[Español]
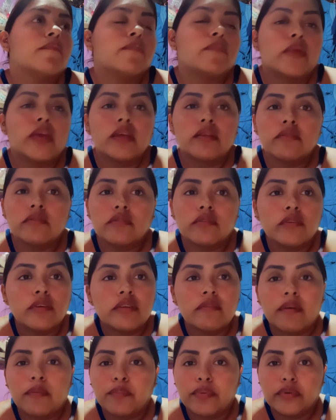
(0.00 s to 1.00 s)
pero no
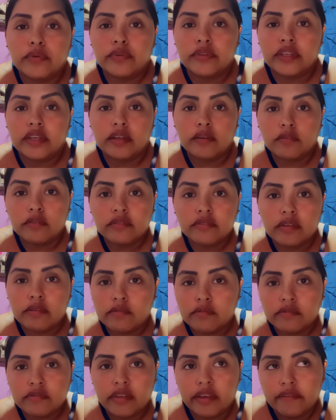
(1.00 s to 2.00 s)
iba por otra cosa, yo
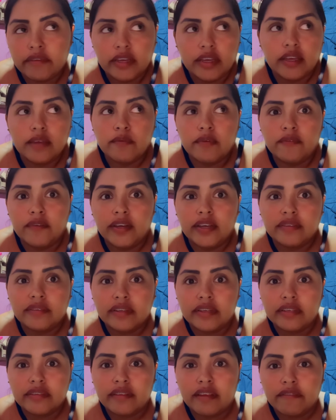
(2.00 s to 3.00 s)
no sabía que me iban a
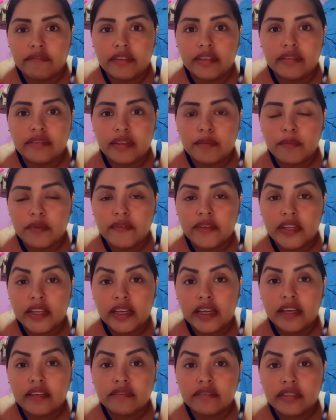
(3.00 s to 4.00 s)
hacer esa fiesta y me
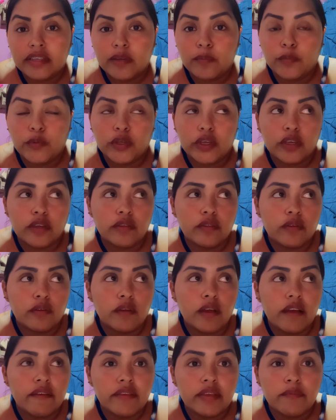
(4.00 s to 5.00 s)
vienen a decir que porque yo no
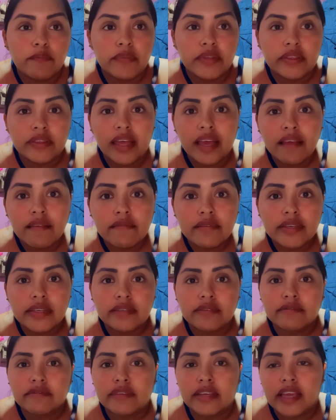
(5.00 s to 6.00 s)
los había invitado, que
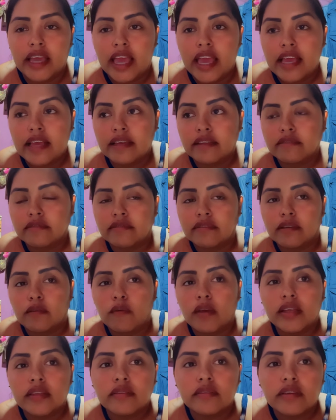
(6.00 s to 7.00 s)
no sé qué, que no sé
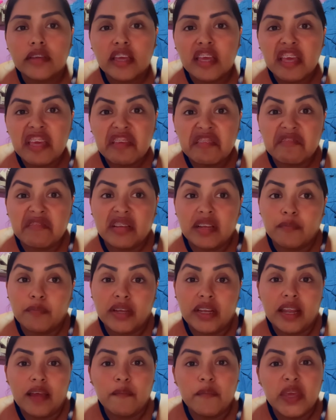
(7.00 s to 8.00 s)
cuándo, que es la
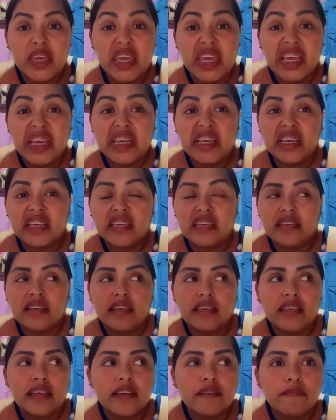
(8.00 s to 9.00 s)
mala amiga, que aquí, que
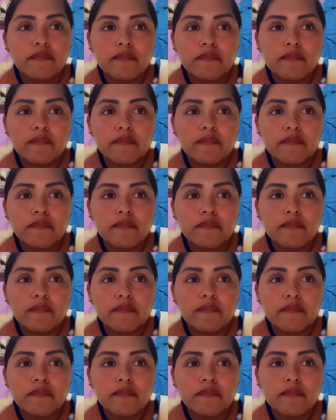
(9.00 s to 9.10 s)
allá.